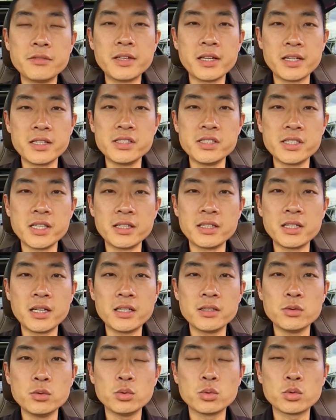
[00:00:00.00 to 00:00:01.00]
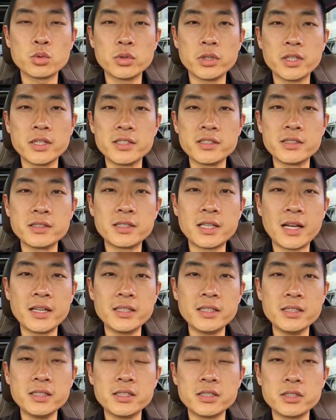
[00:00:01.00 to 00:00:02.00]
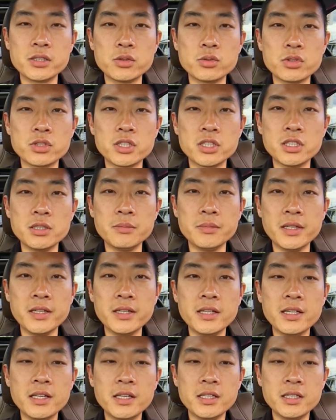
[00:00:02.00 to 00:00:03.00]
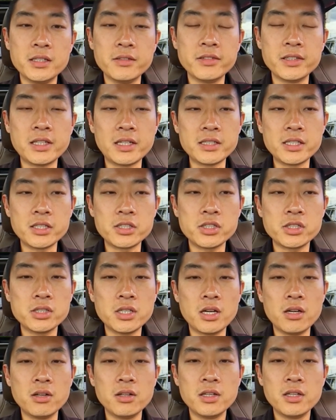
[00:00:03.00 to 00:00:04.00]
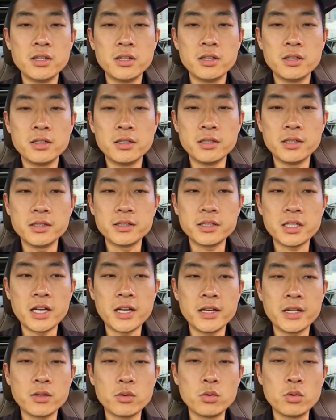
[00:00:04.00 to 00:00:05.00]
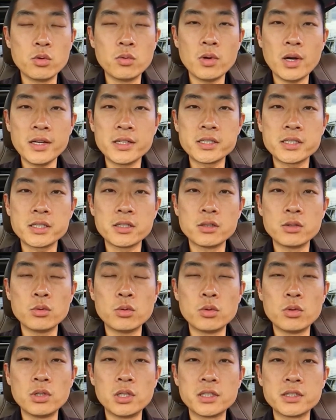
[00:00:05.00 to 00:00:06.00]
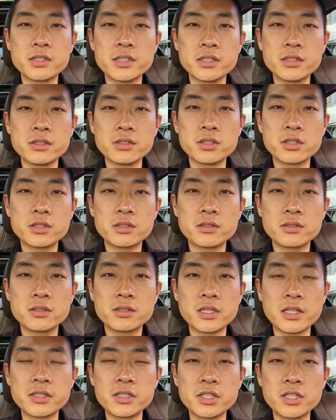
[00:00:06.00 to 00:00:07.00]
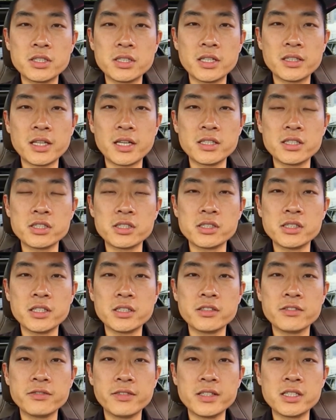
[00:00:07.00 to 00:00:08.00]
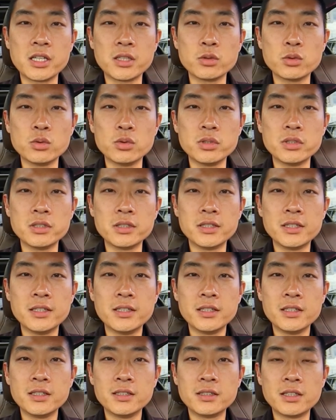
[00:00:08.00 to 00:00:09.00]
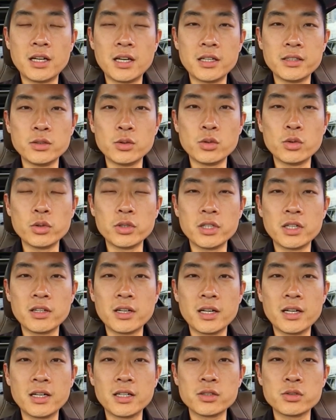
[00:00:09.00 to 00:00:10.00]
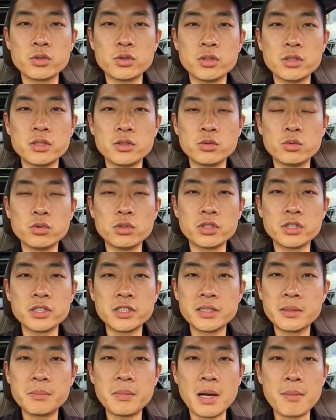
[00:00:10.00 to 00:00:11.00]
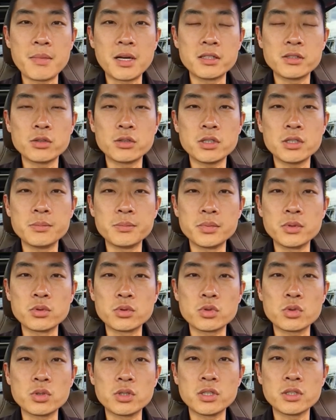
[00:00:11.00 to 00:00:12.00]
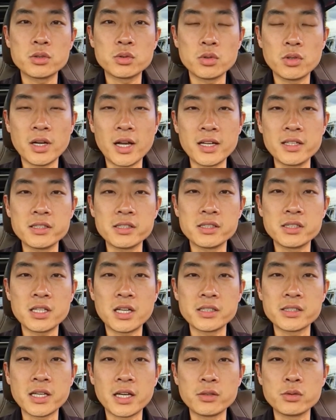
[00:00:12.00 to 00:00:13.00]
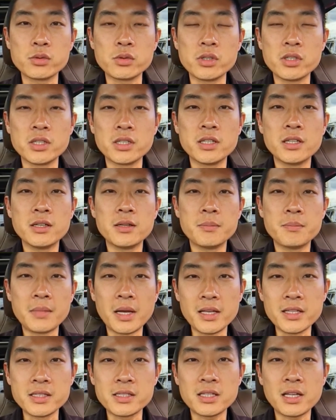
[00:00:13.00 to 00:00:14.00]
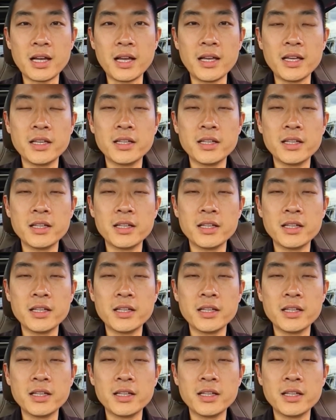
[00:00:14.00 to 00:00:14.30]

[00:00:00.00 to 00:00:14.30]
位很简单、用途也很单一的这种车里面。因为大家知道，在国外生活，这个在车上待的时间非常多的。那又回到刚刚说的，如果是一个妈妈，就更不用说了，送孩子上下学、买菜、